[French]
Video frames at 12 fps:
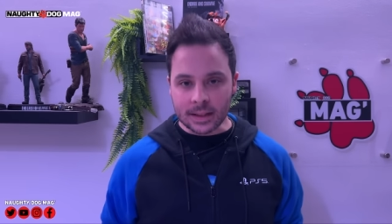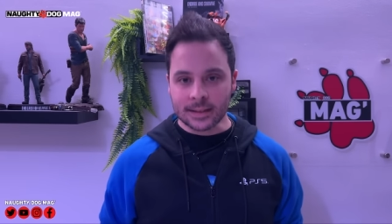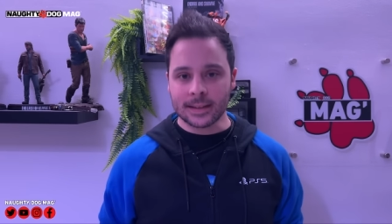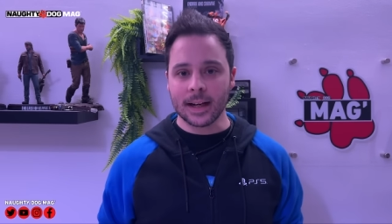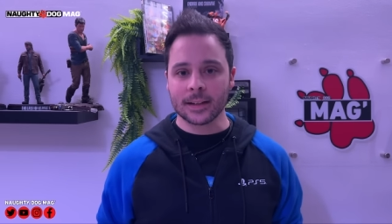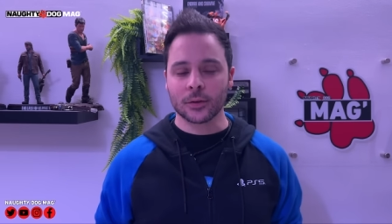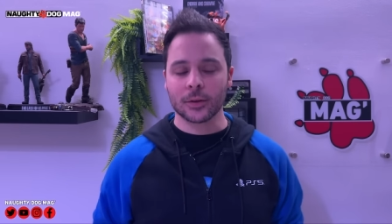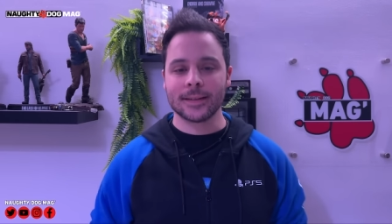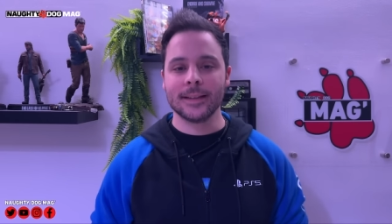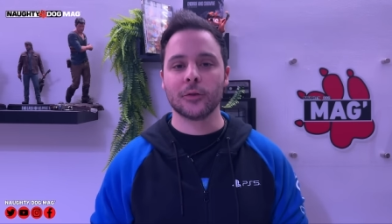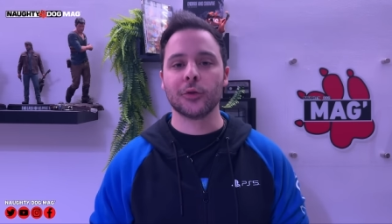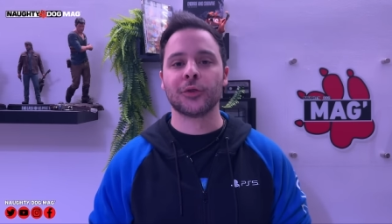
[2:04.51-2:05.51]
c'est la
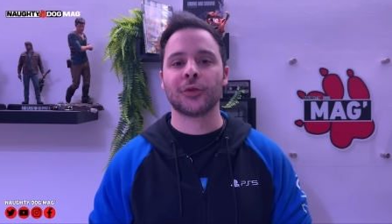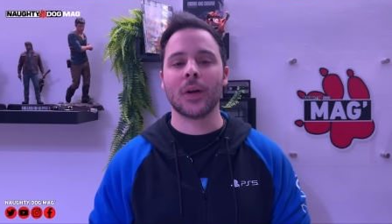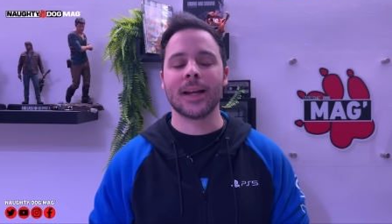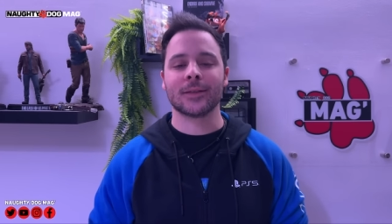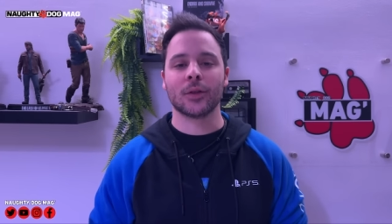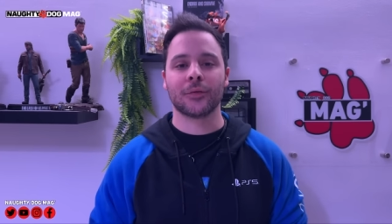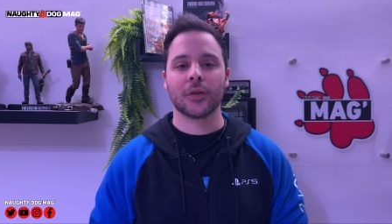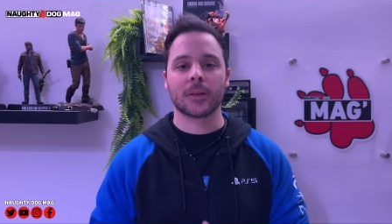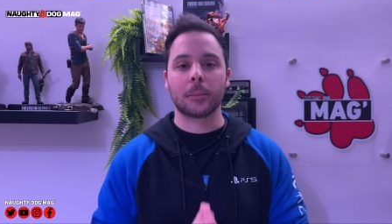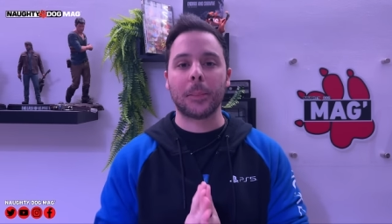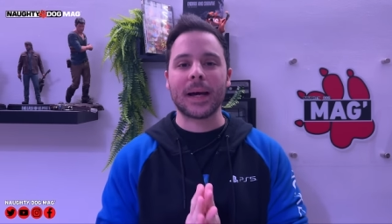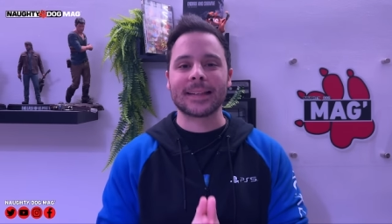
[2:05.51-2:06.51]
sortie de The Last of Us
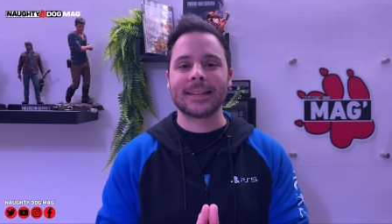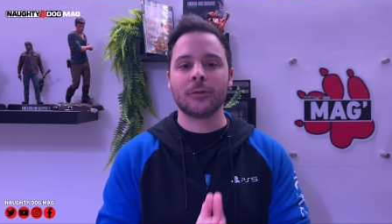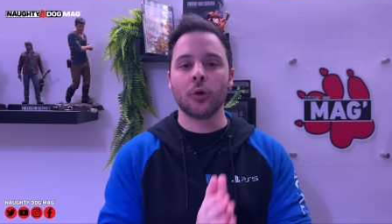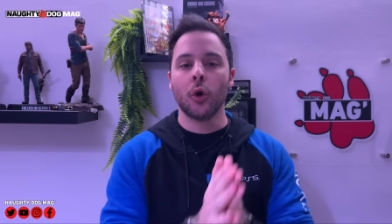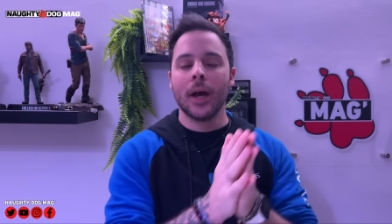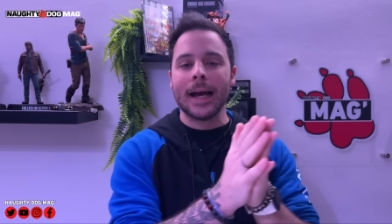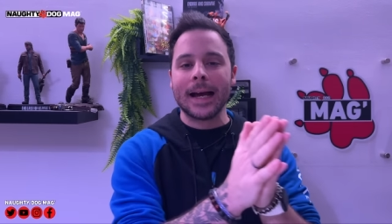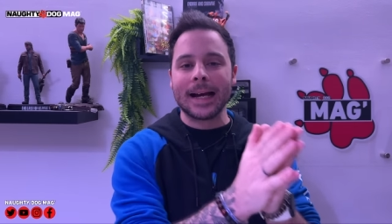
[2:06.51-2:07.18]
Partie 2